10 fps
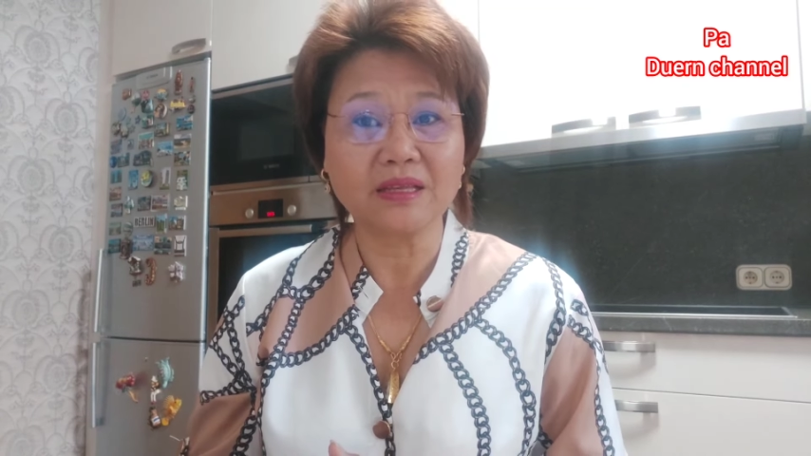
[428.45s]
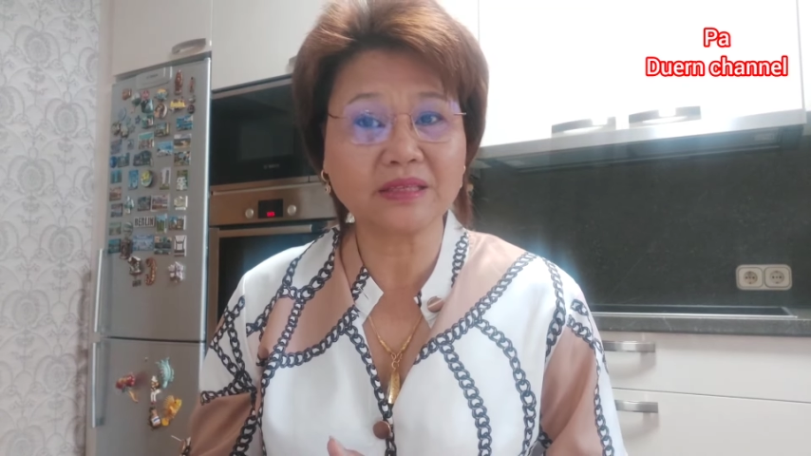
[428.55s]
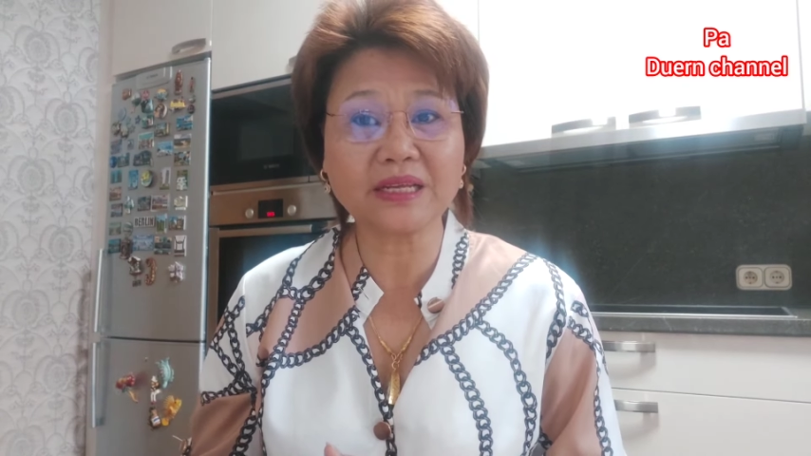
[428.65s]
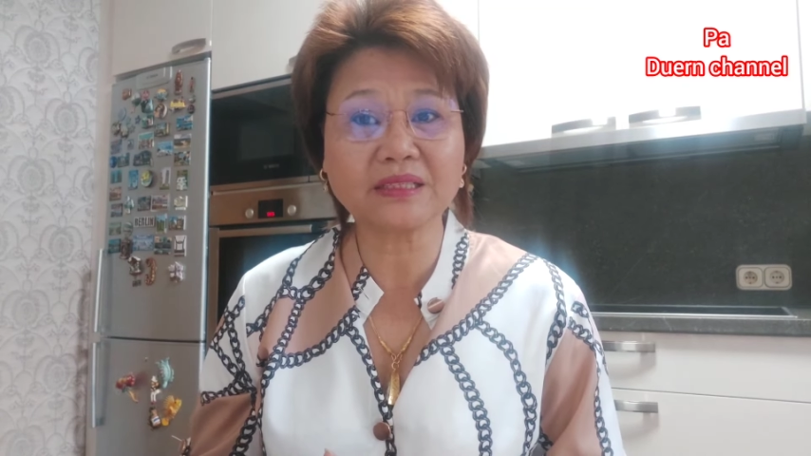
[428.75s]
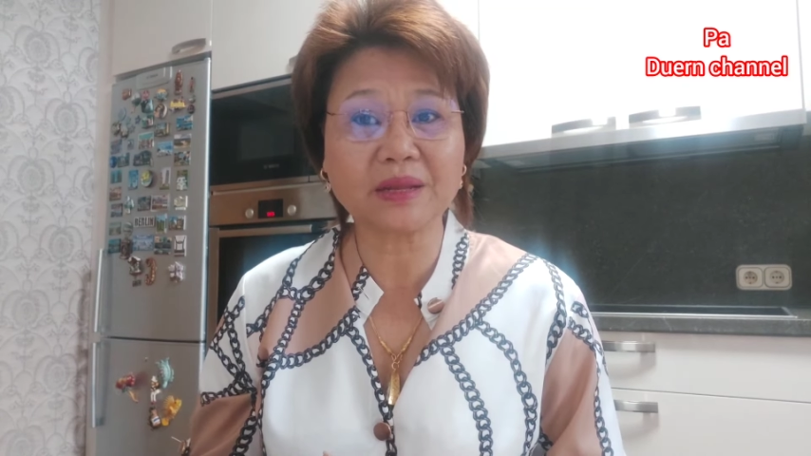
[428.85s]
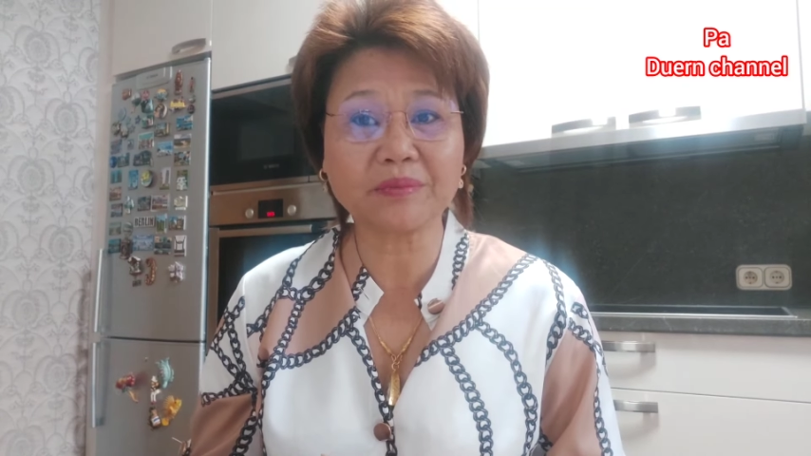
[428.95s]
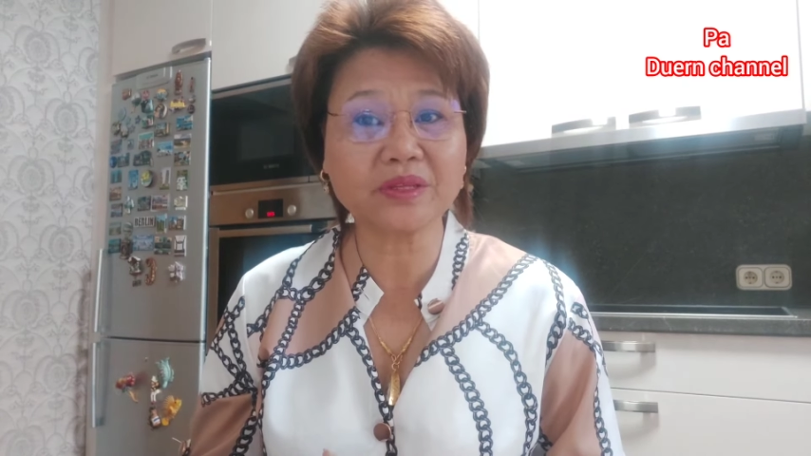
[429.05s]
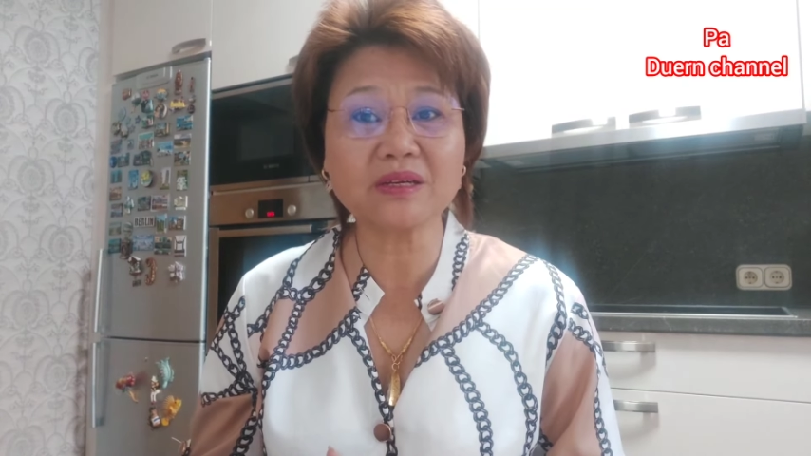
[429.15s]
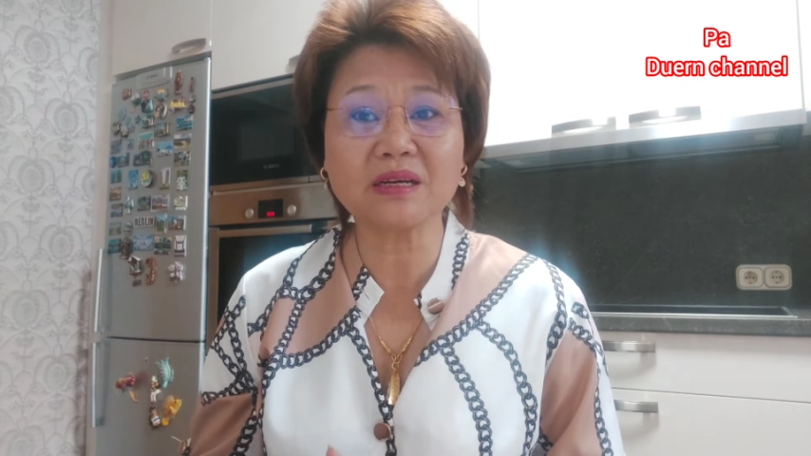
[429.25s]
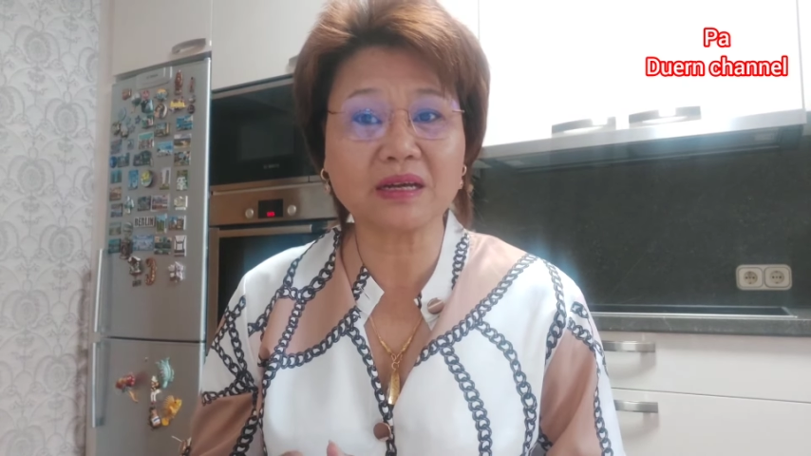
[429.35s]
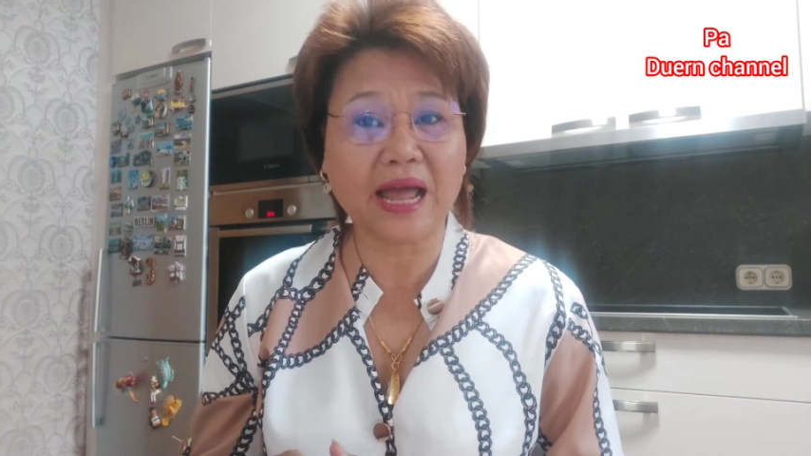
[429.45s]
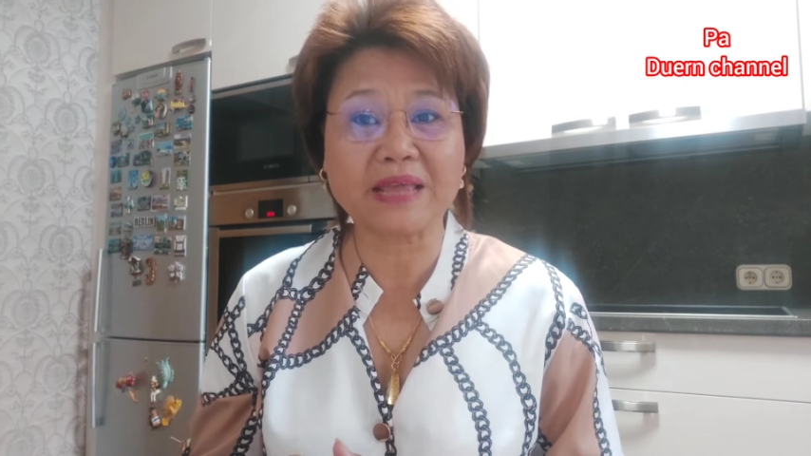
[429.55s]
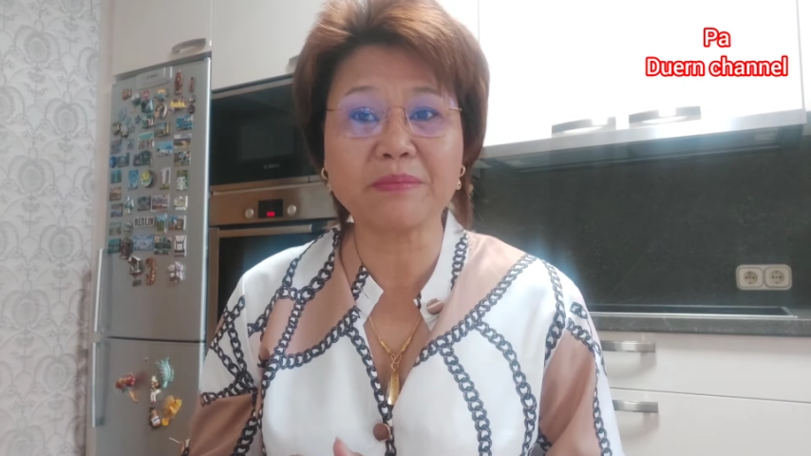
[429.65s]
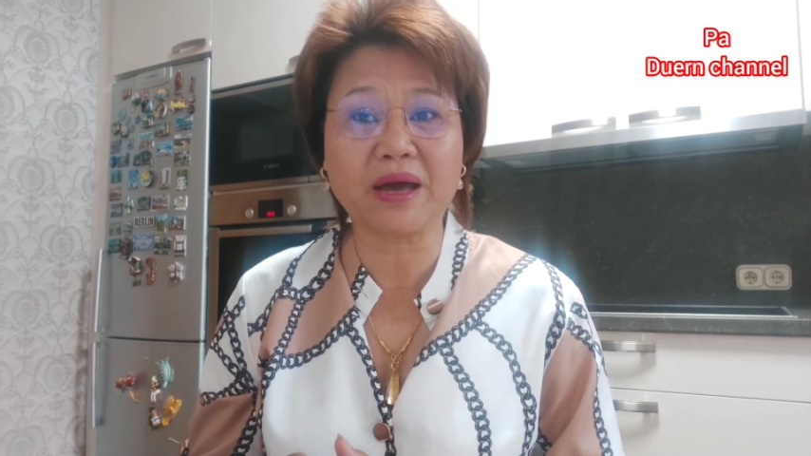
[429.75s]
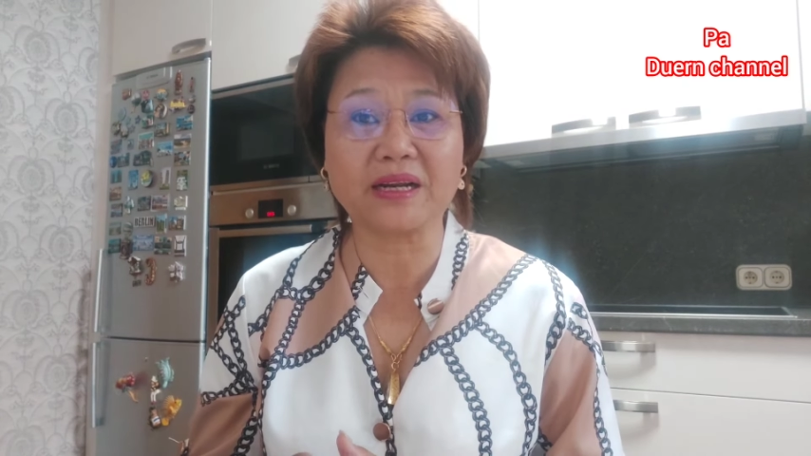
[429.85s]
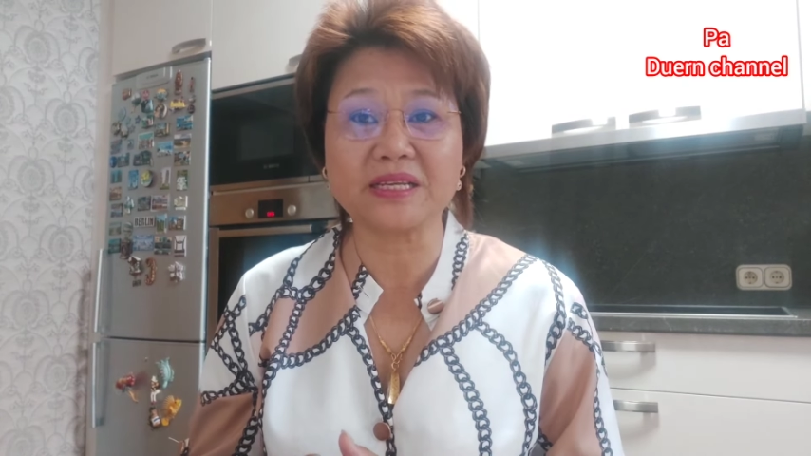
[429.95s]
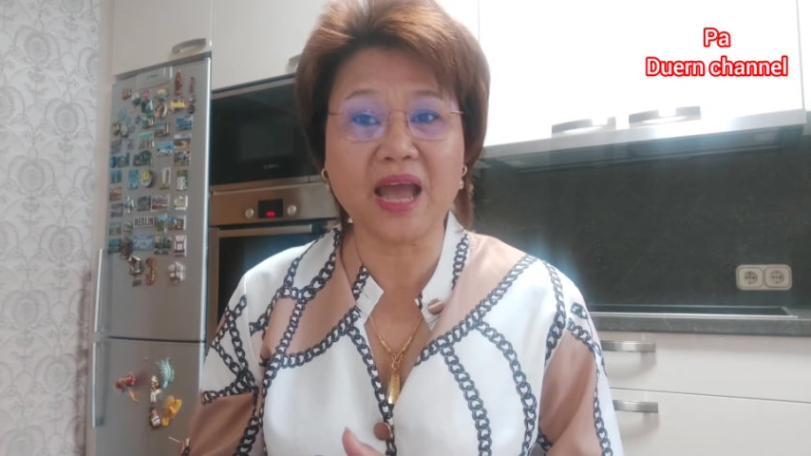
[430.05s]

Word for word: จิตสำนึกไร้มาร